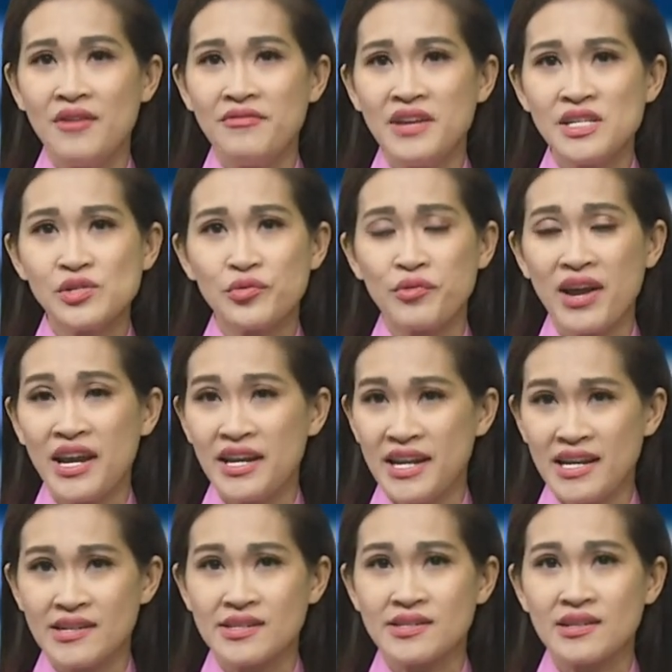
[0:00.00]
Fitch
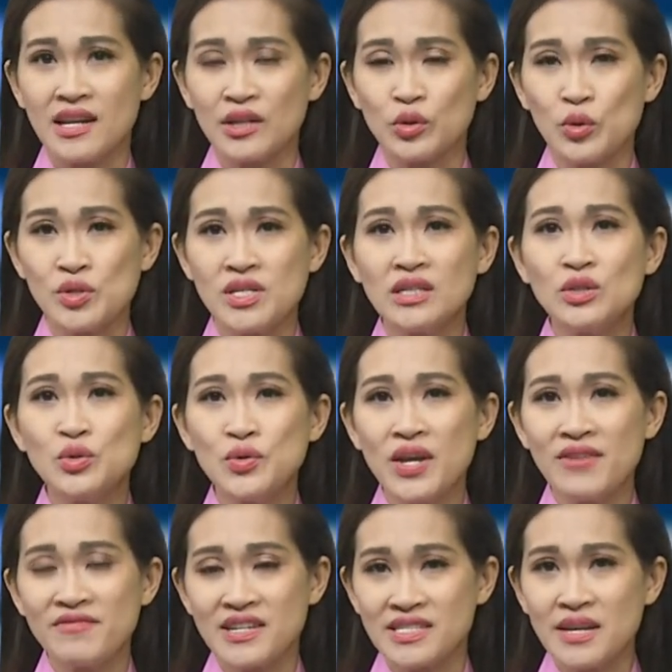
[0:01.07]
Ratings là tổ chức
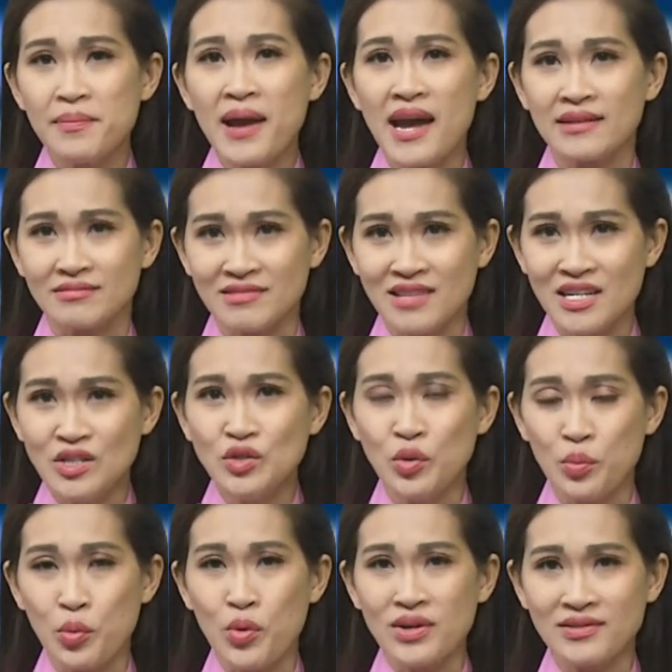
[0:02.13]
chuyên về xếp hạng tín
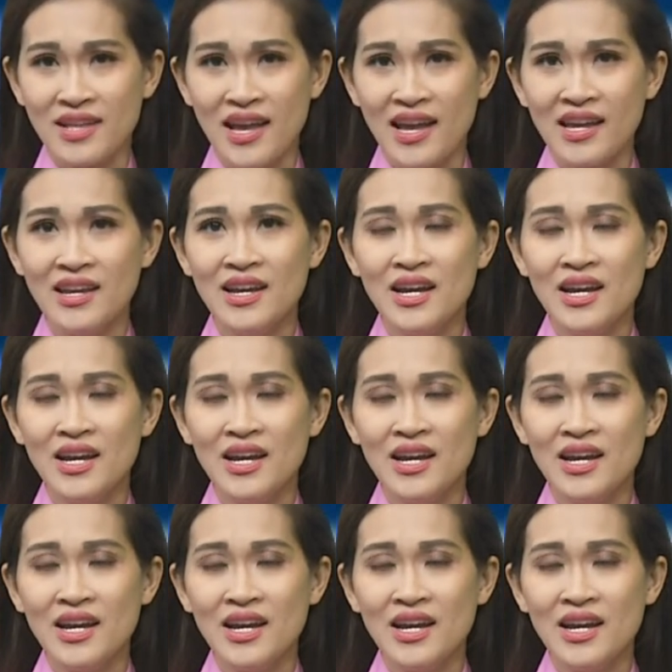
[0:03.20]
dụng quốc tế,